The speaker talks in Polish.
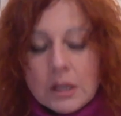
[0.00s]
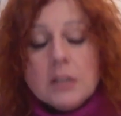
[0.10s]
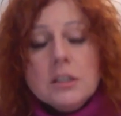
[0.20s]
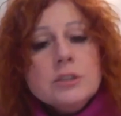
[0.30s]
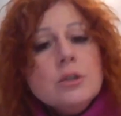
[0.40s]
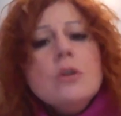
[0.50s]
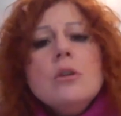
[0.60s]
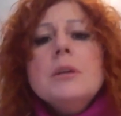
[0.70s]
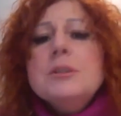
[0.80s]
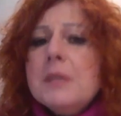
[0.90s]
Jest to
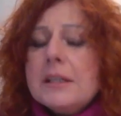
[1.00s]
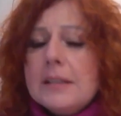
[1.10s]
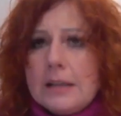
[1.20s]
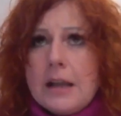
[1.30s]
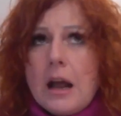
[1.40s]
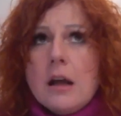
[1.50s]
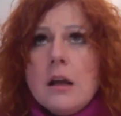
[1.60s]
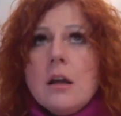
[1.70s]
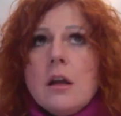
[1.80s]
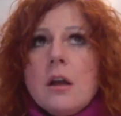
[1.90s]
choroba śmiertelna,
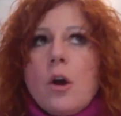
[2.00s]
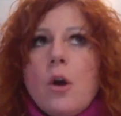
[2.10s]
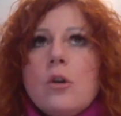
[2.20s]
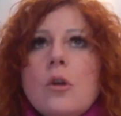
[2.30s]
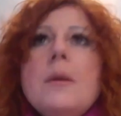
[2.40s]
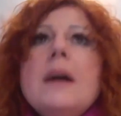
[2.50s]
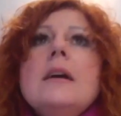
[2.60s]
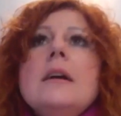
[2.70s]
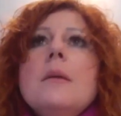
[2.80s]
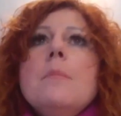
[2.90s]

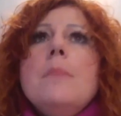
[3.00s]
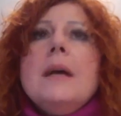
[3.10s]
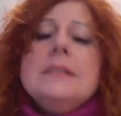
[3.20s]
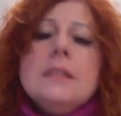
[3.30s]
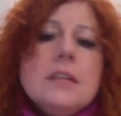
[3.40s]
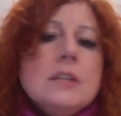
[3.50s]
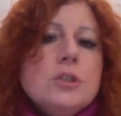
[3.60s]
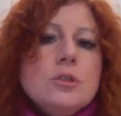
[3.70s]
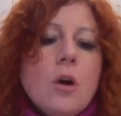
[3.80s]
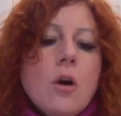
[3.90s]
choroba bez
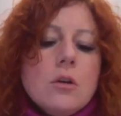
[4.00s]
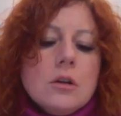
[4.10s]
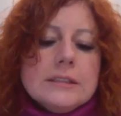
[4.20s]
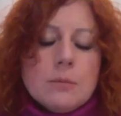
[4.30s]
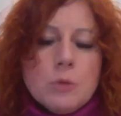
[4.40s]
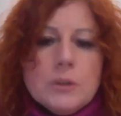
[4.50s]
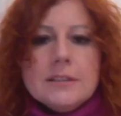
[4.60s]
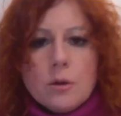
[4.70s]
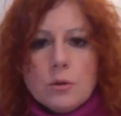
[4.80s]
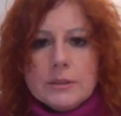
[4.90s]
tendencji do
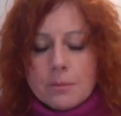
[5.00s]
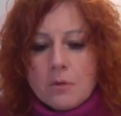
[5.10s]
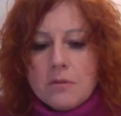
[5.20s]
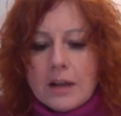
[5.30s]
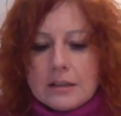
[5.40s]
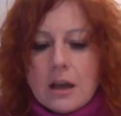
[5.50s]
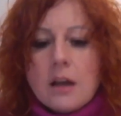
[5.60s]
samoistnego ustępowania,